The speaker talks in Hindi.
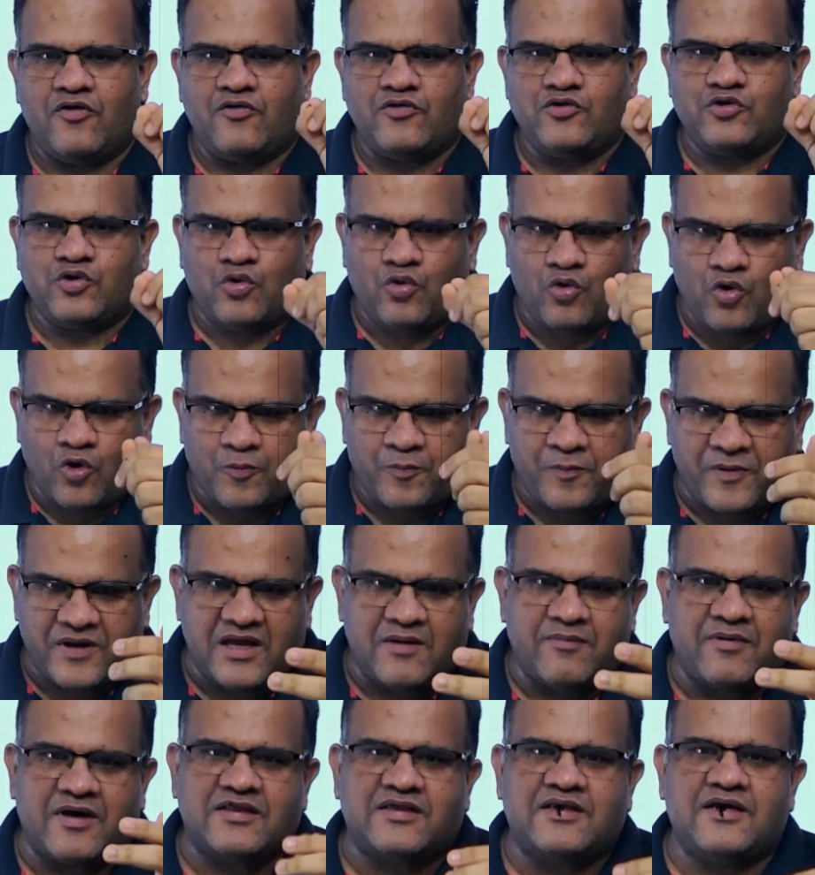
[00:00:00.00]
जो लोकप्रिय
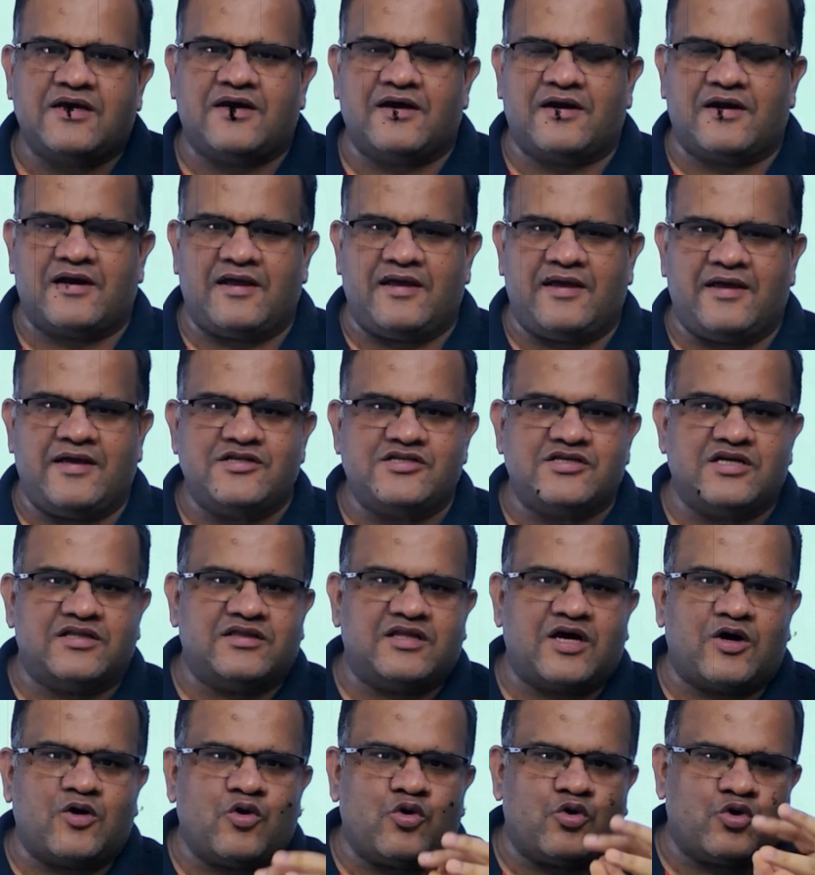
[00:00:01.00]
बातें कर रहे हैं
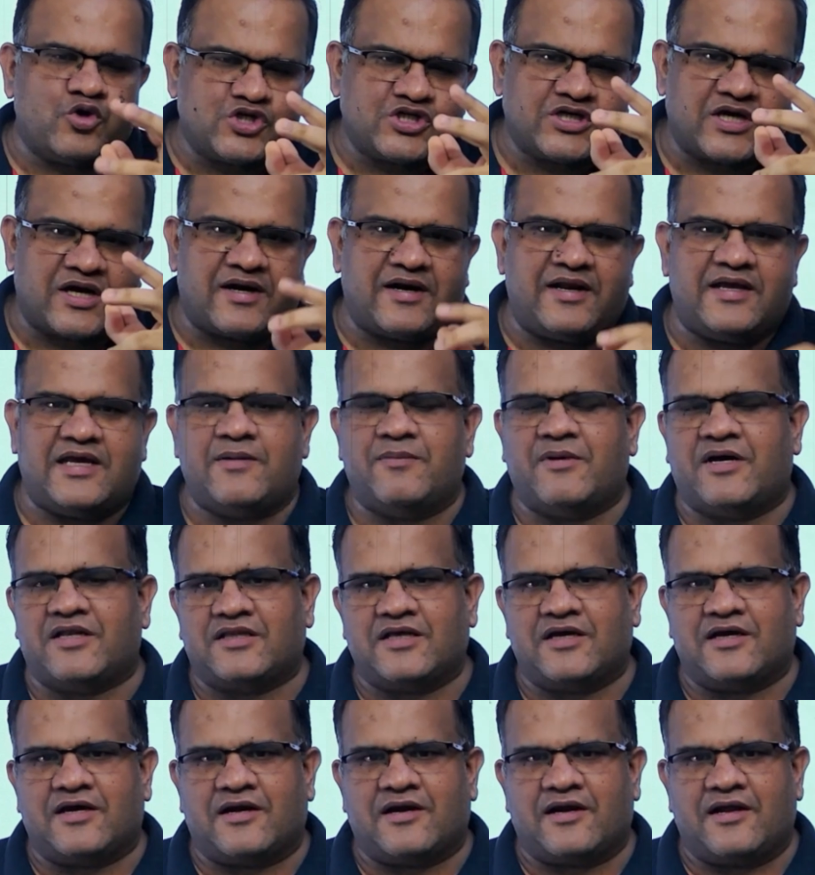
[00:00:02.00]
जनता को खुश करने की
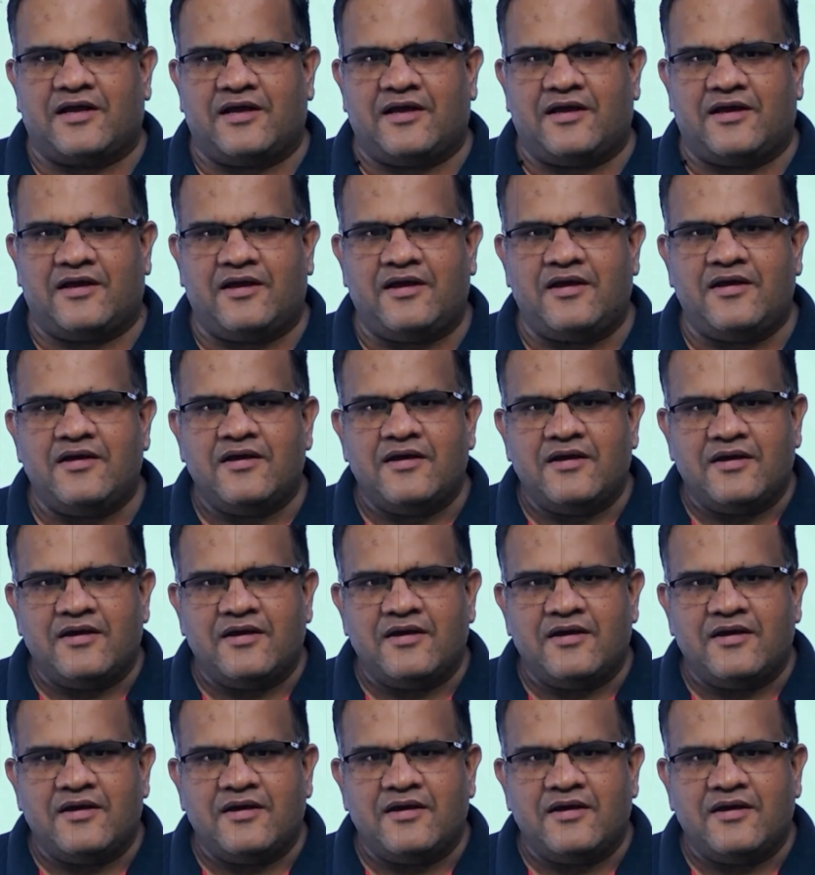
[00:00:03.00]
बातें कर रहे हैं